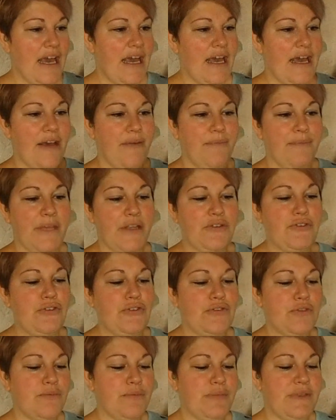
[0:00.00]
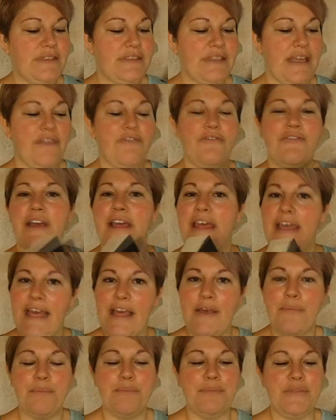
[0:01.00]
Ähm, natürlich so ein bisschen
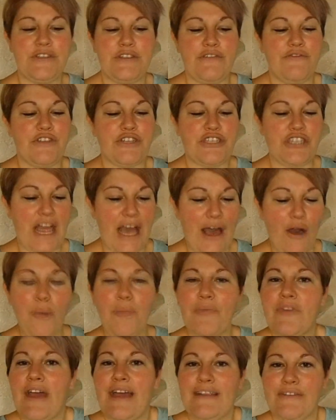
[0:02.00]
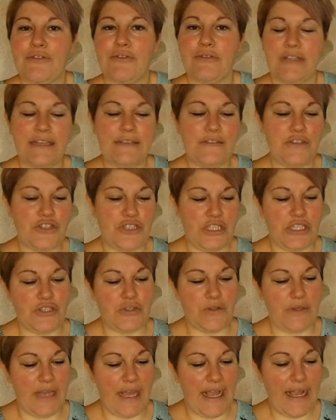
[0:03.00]
vergilbt, ein bisschen verstaubt. Also ne, sie steht
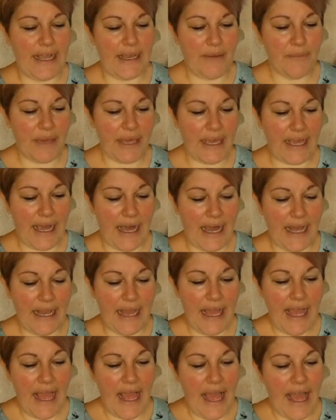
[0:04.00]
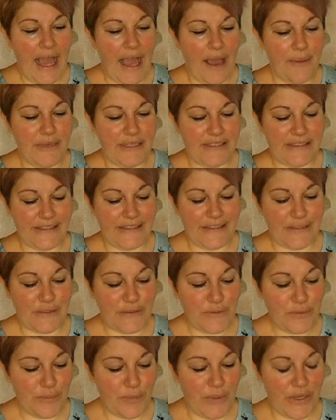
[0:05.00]
schon länger im Regal, aber es ist eine
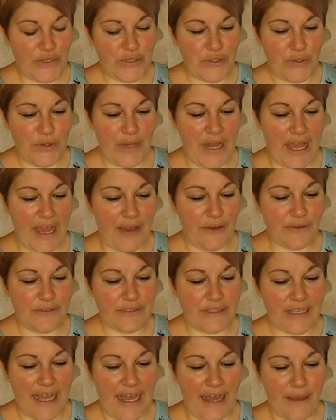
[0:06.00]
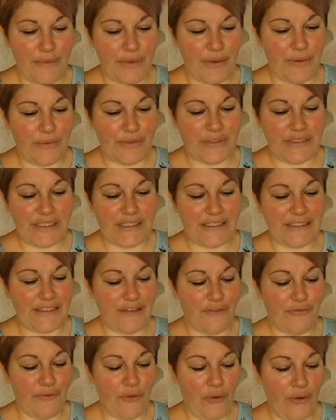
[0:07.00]
super schöne Ausgabe und
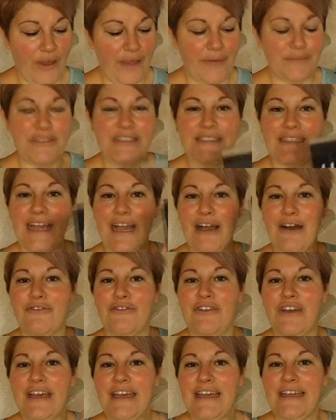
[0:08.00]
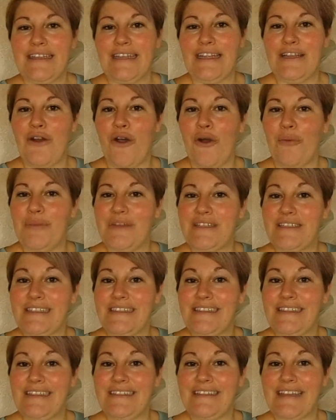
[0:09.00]
ich freue mich darauf, den Hobbit
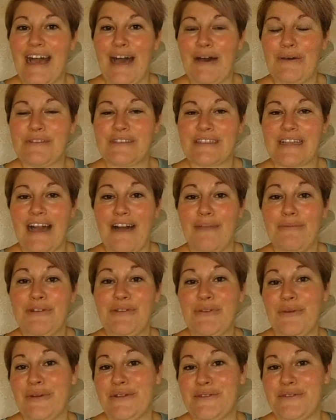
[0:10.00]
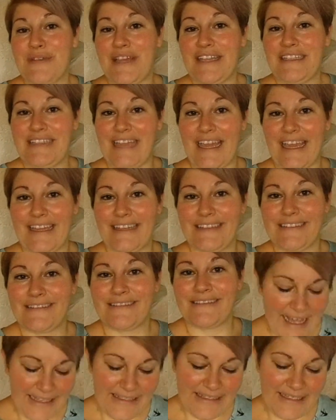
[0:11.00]
in dieser Ausgabe neu zu entdecken.
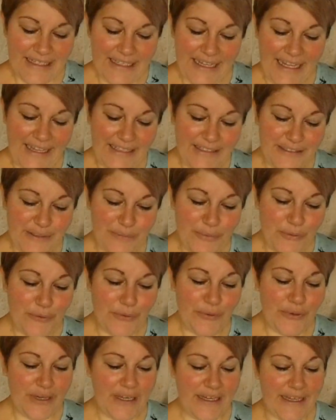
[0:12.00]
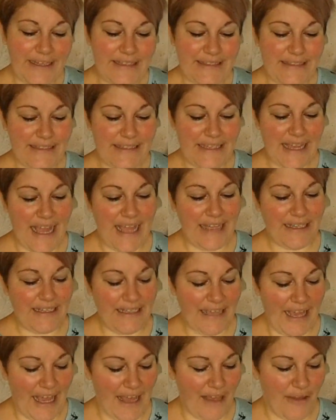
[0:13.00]
Das nächste Buch ist
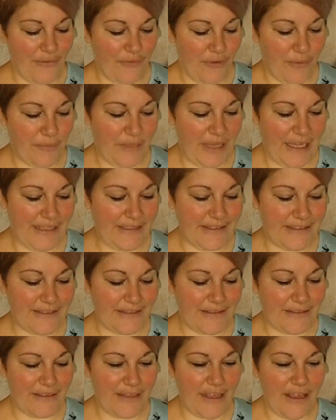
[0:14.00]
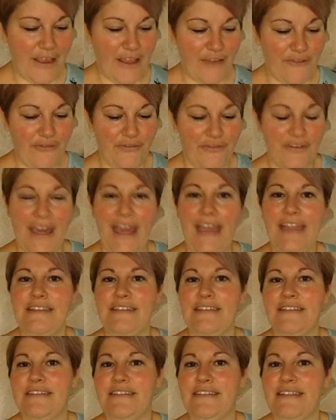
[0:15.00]
dann ja vom nächsten
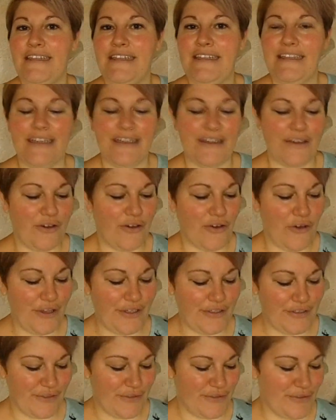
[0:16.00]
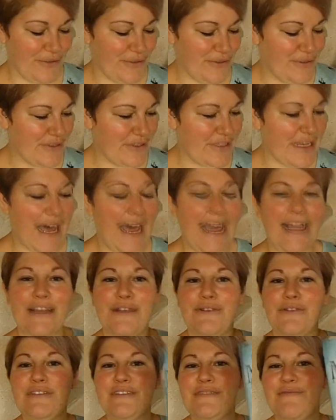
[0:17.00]
Fantasy-Gott
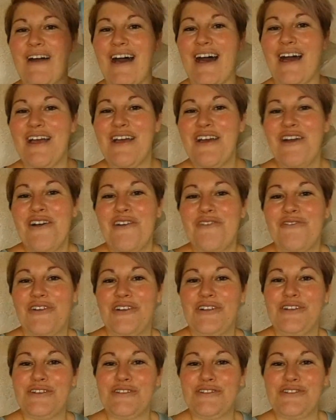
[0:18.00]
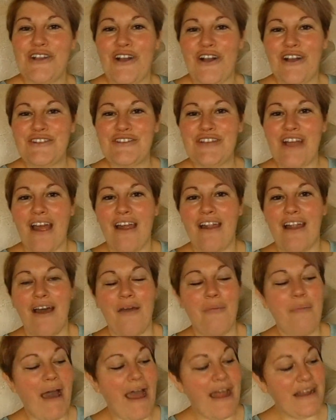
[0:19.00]
sozusagen und zwar von George R.
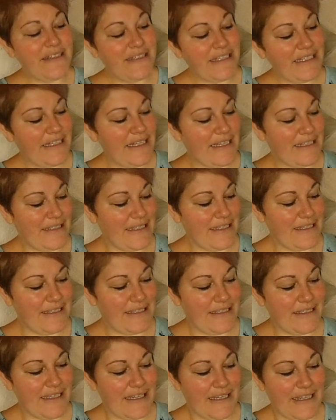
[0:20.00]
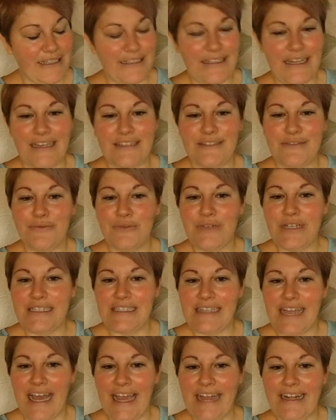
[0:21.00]
R. Martin. Es ist äh, das
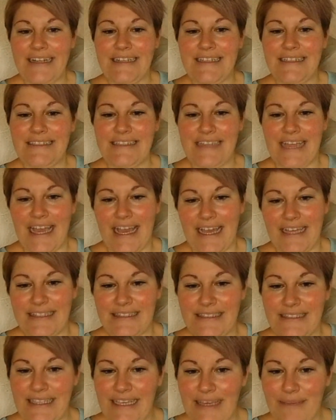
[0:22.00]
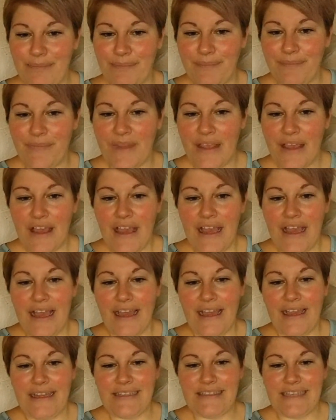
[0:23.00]
Urteil der Sieben,
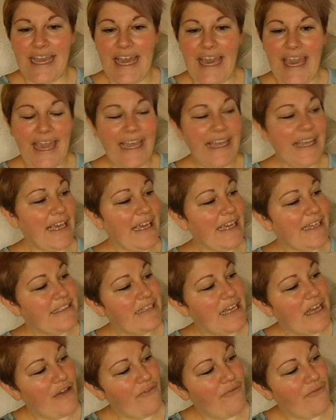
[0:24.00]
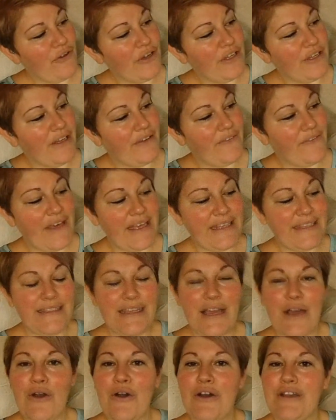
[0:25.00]
äh, der Heckenritter von
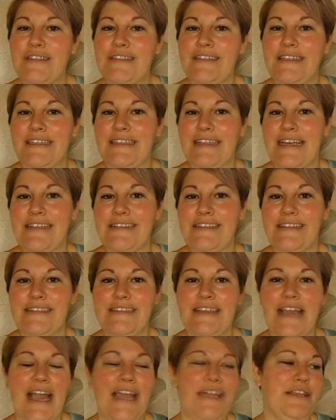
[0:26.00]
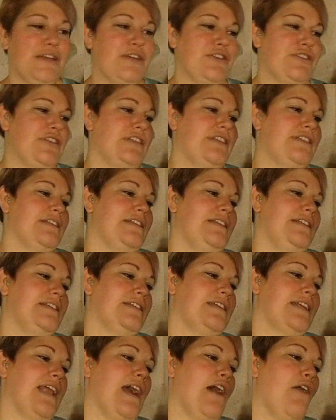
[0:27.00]
Westeros. Das ist ja eine Geschichte, die
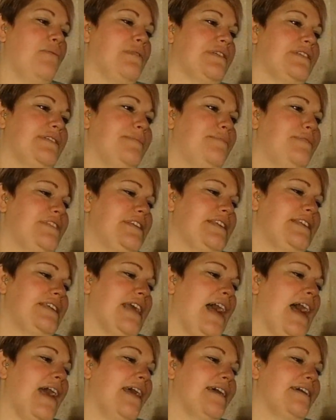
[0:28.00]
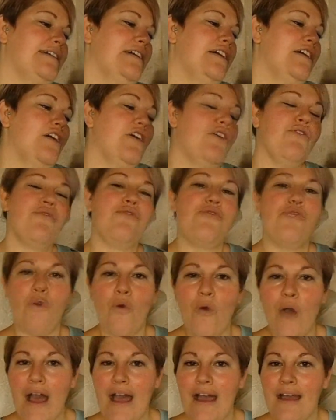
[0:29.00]
ich glaube 70 Jahre
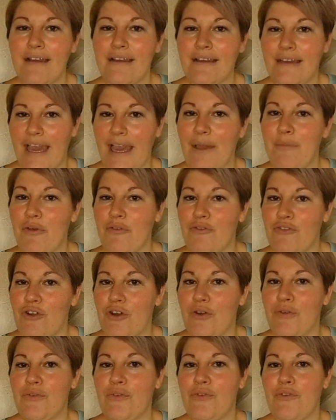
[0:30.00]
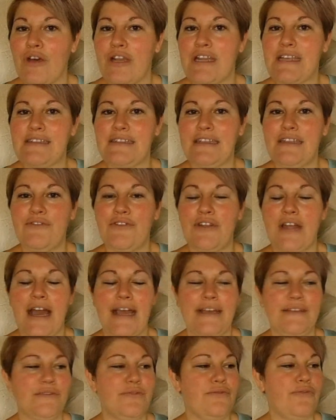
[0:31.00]
vor Game of Thrones, vor das Lied von
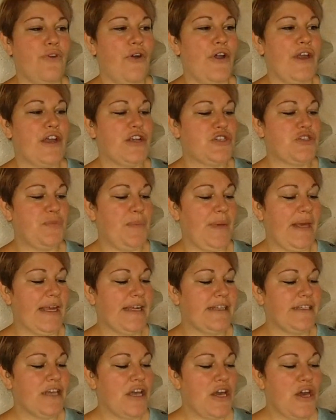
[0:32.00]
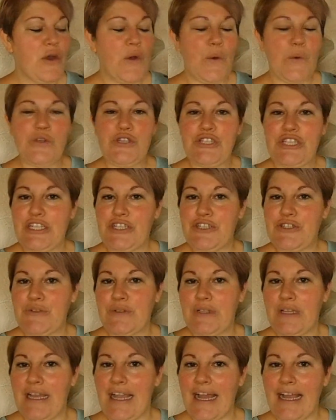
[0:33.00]
Eis und Feuer spielt und steht
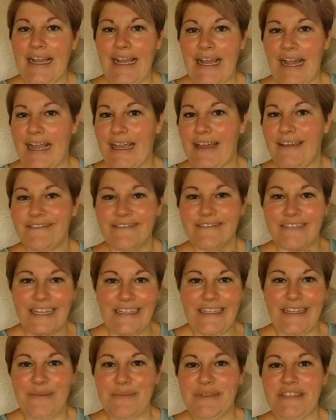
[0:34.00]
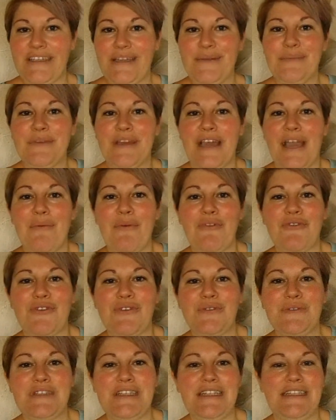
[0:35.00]
schon lange, lange, seitdem ich eben Game of
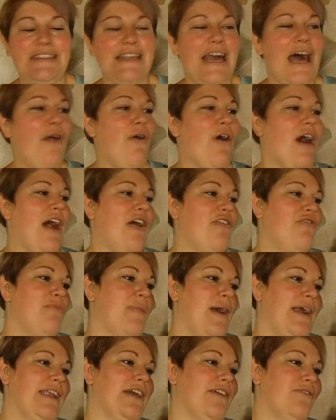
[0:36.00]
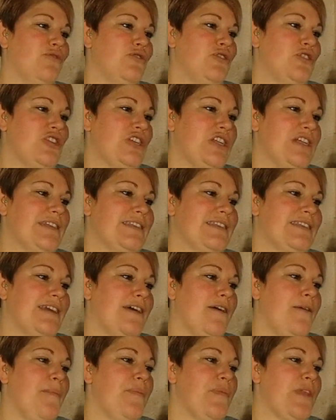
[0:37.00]
Thrones lese, auch auf meiner
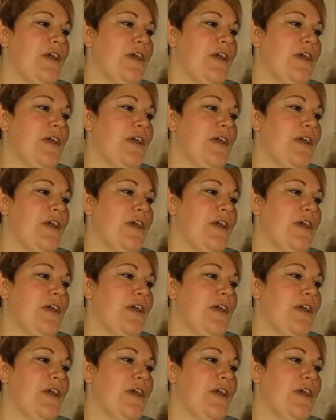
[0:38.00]
Wunschliste.